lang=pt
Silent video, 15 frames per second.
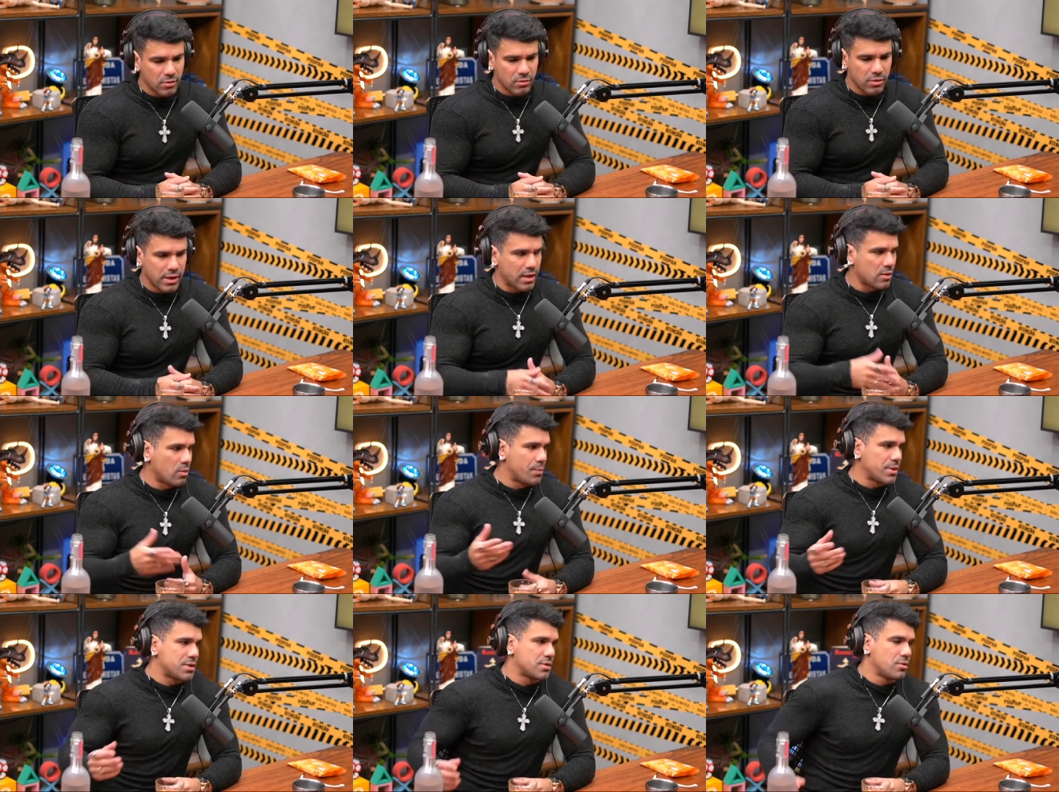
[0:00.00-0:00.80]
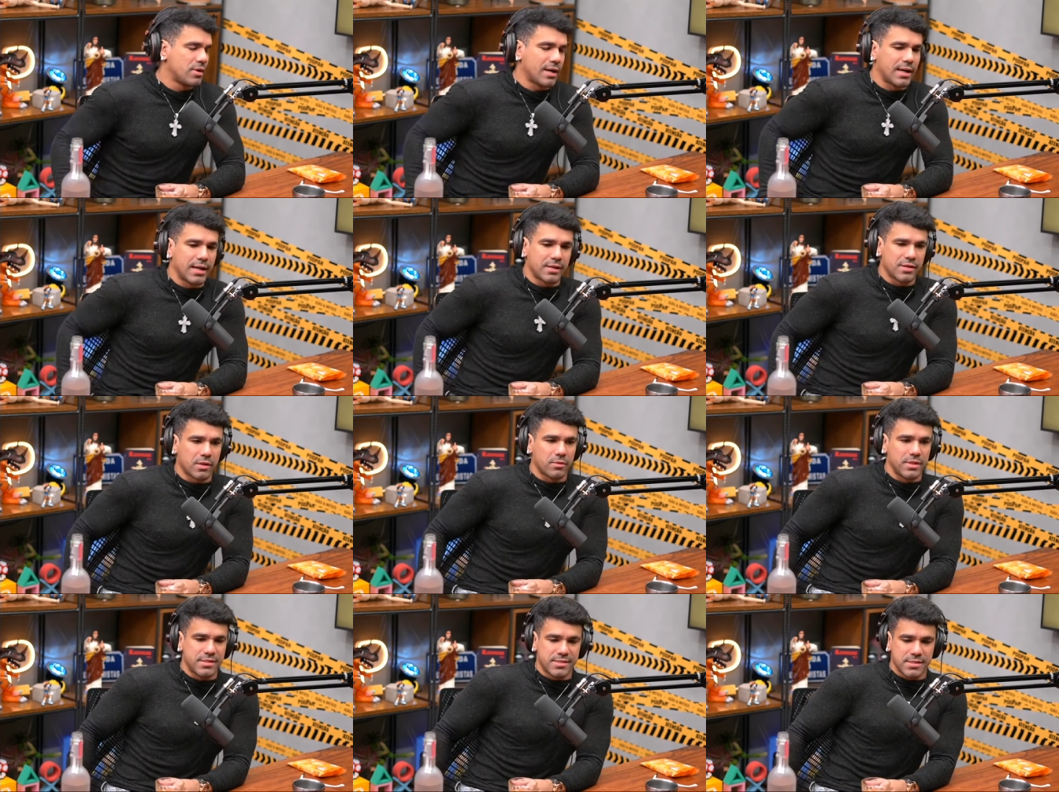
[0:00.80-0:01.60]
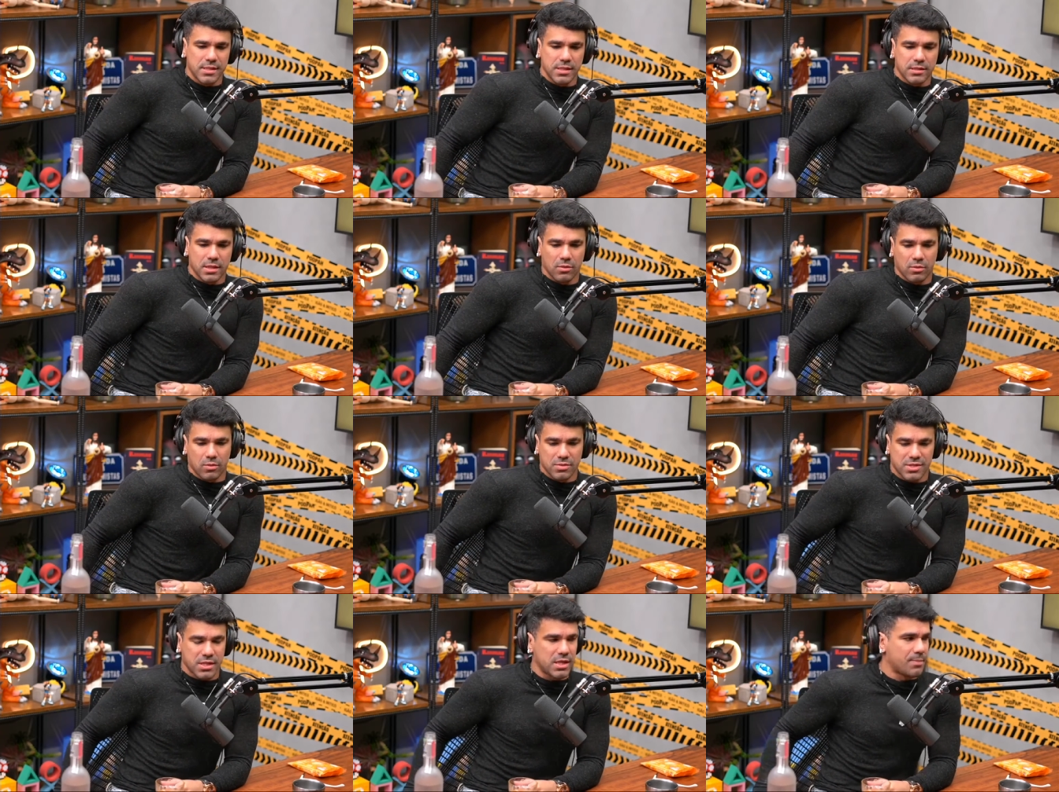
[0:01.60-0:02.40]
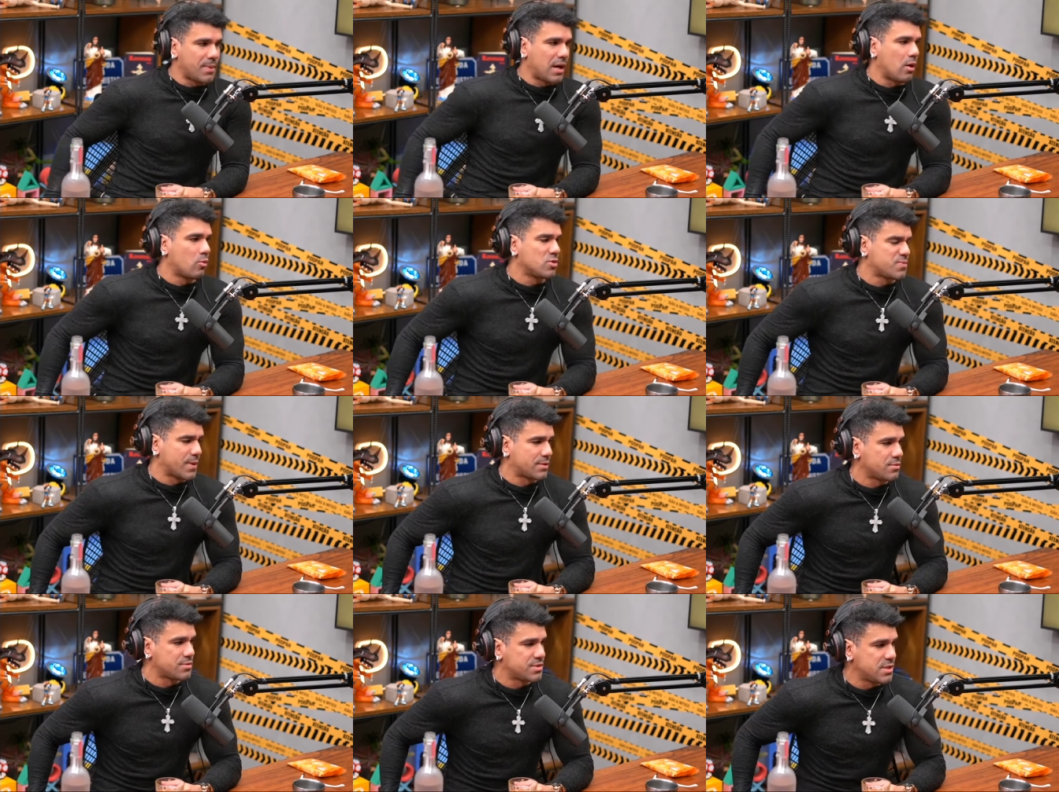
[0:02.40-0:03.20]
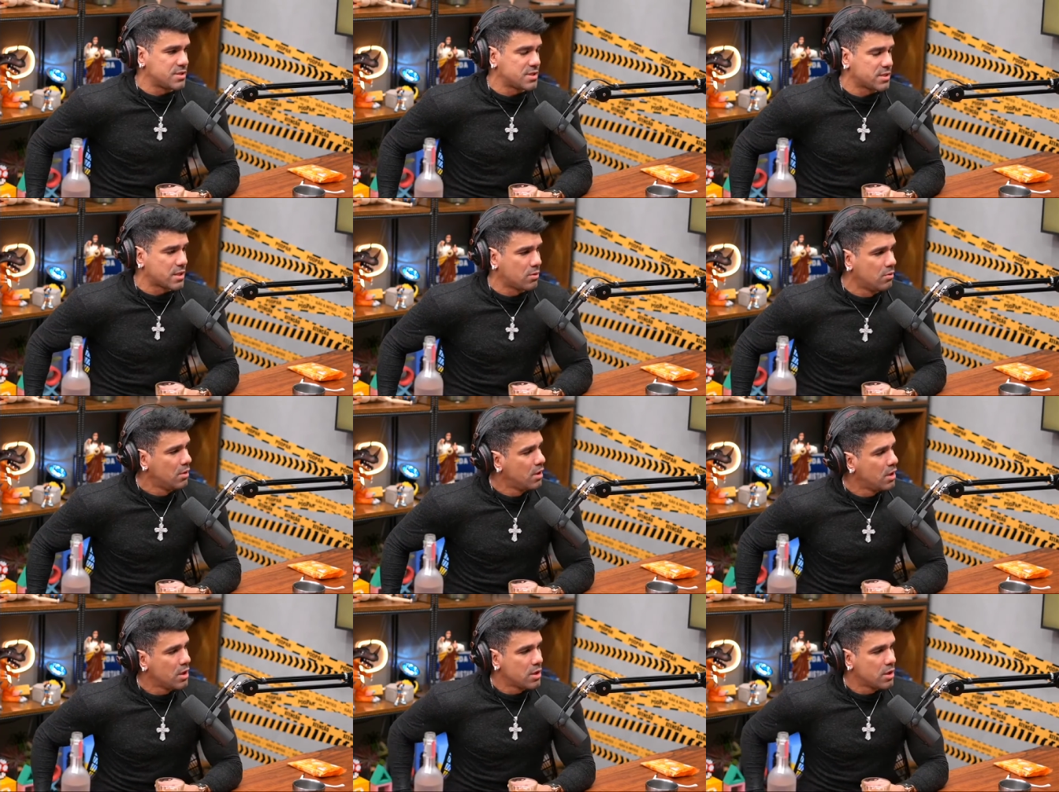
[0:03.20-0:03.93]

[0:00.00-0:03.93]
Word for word: Eu era competidor e a galera já conhecia, então eu conseguia alguns patrocínios, então